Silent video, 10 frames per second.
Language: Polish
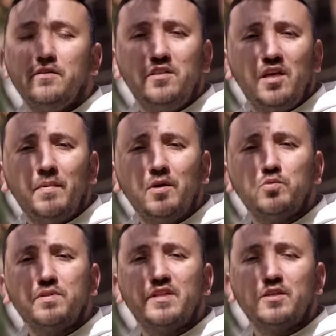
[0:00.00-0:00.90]
nie ma
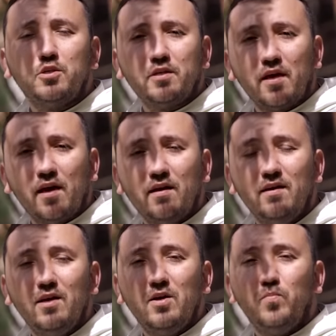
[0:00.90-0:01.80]
już znaczenia,
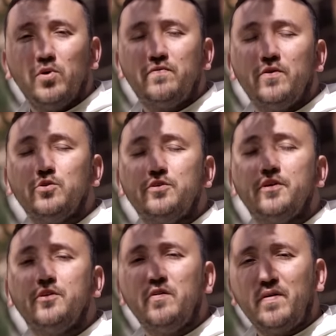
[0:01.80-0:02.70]
bo tworzy
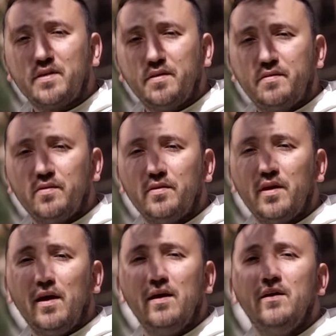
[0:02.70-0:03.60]
się nowa
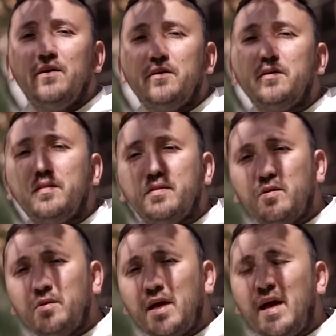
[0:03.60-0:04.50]
historia.
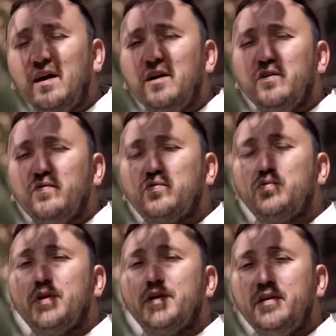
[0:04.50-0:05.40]
Historia, w
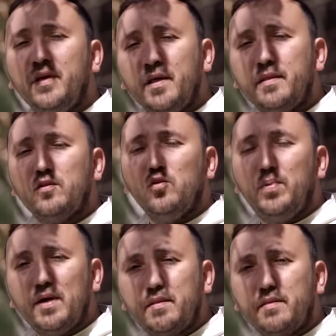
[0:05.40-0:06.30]
której jest
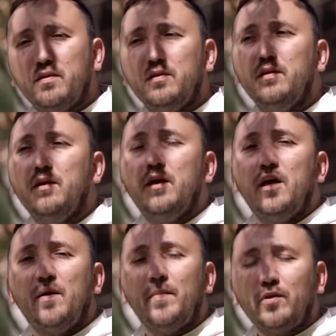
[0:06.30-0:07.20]
obecny
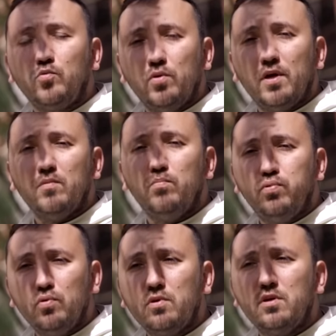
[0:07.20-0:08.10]
Emanuel,
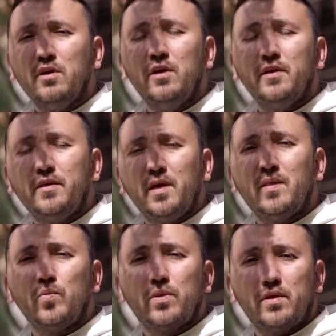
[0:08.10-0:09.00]
Bóg,
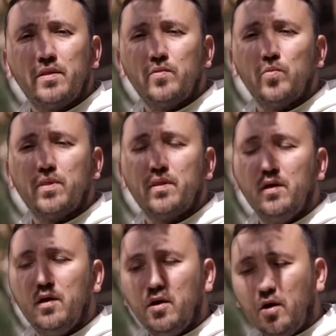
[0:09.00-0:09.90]
Jezus Chrystus.
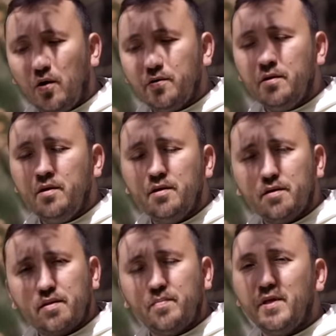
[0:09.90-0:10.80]
On
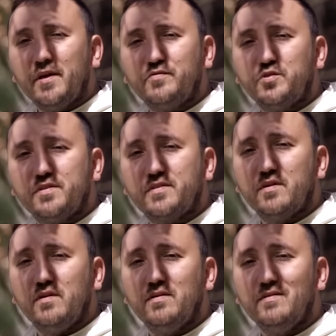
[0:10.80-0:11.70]
zmienia
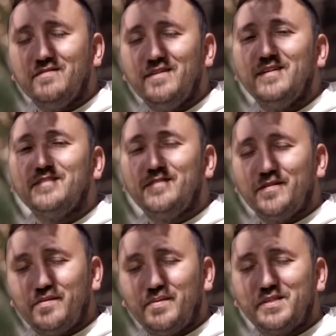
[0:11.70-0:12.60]
wszystko.
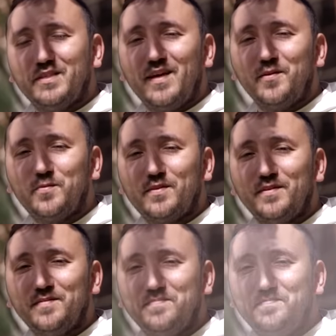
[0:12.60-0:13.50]
Do zobaczenia
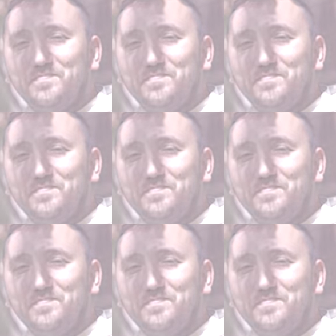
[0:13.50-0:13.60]
jutro.